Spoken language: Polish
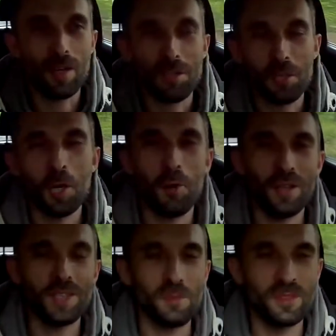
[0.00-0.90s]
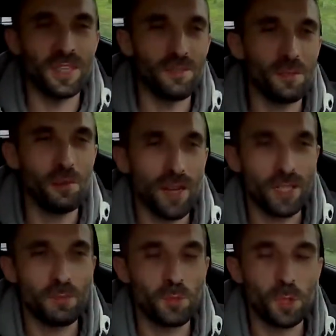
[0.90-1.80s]
szkoła się trafiła,
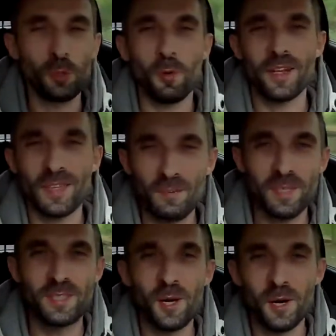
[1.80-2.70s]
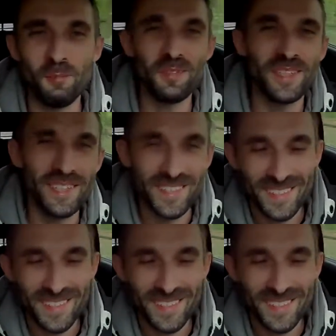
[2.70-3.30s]
jakiś przyczółek dla bezdomnych.